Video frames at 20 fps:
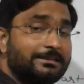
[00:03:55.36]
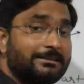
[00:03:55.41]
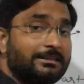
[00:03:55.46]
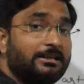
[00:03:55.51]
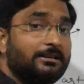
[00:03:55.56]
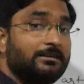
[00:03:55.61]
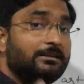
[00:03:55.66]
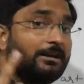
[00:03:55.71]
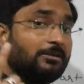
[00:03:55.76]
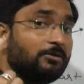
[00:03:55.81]
से
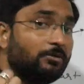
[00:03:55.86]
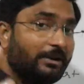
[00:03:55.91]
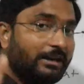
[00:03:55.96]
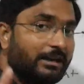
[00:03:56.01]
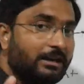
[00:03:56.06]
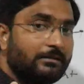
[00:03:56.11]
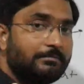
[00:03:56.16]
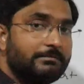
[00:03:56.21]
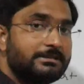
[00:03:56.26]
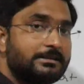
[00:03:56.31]
तीन था तो
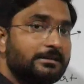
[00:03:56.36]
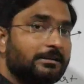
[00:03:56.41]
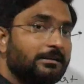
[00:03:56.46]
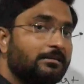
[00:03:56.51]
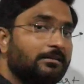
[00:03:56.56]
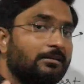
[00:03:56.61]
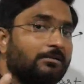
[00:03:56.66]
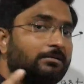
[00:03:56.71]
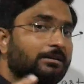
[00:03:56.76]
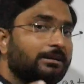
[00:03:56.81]
एक में से
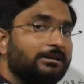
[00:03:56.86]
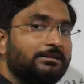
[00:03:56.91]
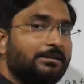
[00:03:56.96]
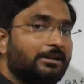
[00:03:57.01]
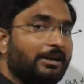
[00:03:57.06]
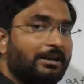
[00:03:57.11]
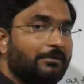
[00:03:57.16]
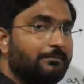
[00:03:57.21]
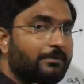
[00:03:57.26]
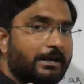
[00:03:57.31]
कितना होगा
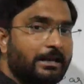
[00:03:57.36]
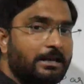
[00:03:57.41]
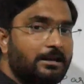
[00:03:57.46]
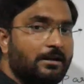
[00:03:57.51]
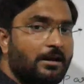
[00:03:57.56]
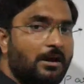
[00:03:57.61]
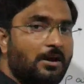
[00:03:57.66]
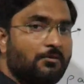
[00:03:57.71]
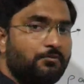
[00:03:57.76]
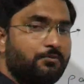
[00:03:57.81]
थ्री बाई
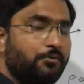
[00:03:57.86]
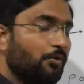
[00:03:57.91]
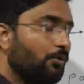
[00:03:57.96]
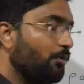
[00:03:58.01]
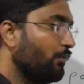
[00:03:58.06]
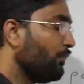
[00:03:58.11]
फोर